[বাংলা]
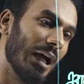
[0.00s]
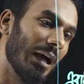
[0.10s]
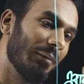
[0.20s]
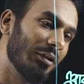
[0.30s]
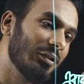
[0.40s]

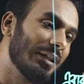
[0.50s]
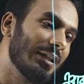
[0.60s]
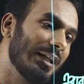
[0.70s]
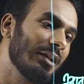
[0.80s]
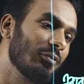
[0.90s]
আমরা যদি
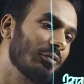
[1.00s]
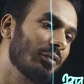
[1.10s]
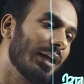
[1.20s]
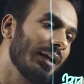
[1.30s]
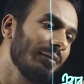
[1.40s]
ডি
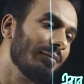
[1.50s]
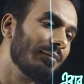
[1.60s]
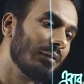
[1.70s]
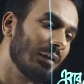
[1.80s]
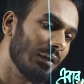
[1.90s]
টুকে
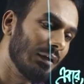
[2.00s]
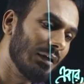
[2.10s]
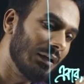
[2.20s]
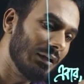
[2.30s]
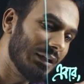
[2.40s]

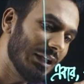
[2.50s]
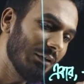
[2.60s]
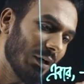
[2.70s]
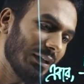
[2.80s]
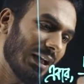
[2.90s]
ডি
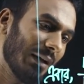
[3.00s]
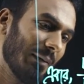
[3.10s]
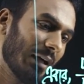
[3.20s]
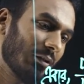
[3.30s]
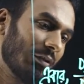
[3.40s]
ওয়ান দ্বারা
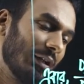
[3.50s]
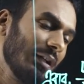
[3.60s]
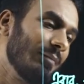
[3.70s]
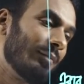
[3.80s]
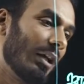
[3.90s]
ভাগ করি
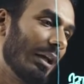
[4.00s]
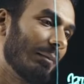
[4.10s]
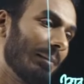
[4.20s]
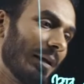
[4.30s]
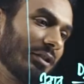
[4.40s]
তাহলে
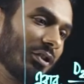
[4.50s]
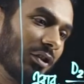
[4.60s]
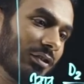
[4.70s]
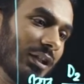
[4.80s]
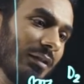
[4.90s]
আমরা পাচ্ছি
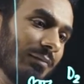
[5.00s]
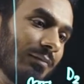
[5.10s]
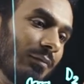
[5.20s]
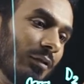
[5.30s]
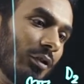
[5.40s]
হচ্ছে
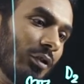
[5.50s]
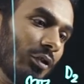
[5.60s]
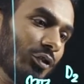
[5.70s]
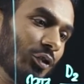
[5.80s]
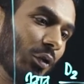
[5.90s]

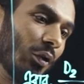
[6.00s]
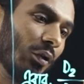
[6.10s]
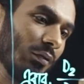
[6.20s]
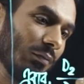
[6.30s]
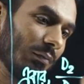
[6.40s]
ষোলো
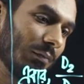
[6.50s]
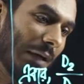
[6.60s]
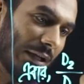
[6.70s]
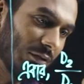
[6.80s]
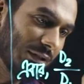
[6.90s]

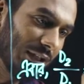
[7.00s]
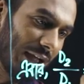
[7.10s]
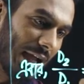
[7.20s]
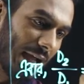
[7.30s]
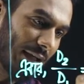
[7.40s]
বাই হচ্ছে
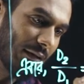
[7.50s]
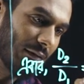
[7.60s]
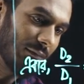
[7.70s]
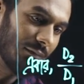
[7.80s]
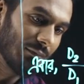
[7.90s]
এক
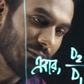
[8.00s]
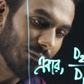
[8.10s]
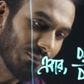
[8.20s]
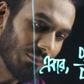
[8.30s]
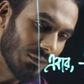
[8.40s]

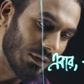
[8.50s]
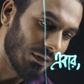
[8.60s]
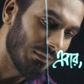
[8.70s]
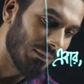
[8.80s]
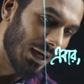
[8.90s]

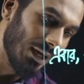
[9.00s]
বা